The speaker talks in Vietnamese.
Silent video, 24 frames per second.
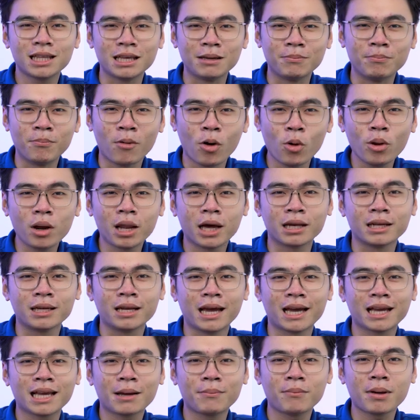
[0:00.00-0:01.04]
thì mỗi lần
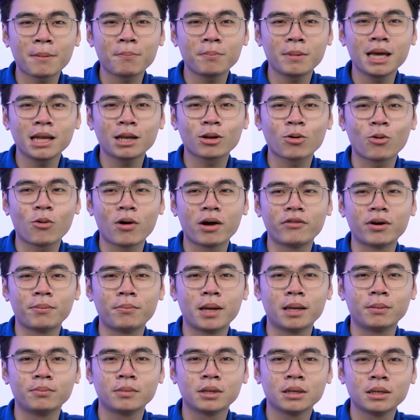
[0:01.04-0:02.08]
anh em update qua phần
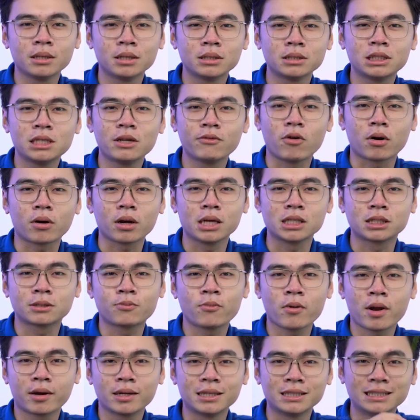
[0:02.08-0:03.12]
mềm GeForce
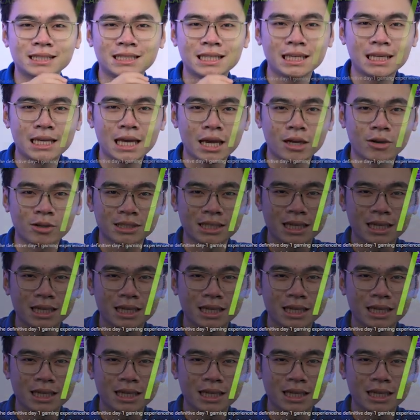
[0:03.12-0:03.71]
Experience ấy, nó